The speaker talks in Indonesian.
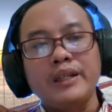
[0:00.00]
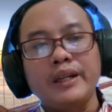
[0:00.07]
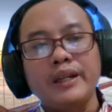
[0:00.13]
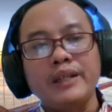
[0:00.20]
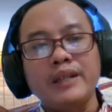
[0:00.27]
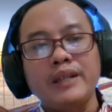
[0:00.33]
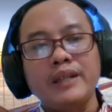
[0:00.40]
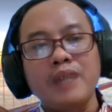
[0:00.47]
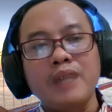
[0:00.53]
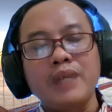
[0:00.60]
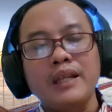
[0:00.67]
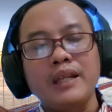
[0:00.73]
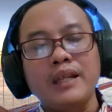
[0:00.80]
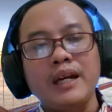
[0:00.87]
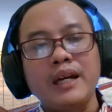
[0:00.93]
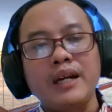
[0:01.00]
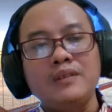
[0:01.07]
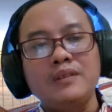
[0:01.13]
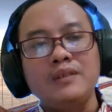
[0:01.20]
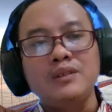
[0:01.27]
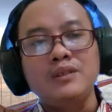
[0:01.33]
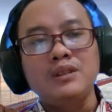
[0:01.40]
real time data
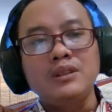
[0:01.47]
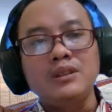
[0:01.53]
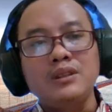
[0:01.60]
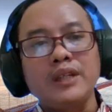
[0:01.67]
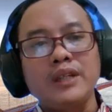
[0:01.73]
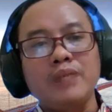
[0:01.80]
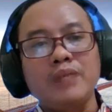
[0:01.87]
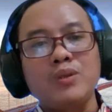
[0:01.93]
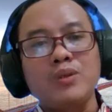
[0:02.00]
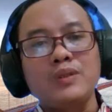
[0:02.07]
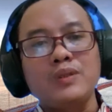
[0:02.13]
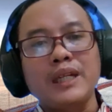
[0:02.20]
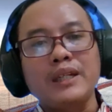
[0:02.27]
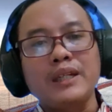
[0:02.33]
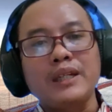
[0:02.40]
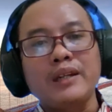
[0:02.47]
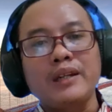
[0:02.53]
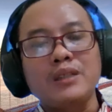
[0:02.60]
dari pro trader.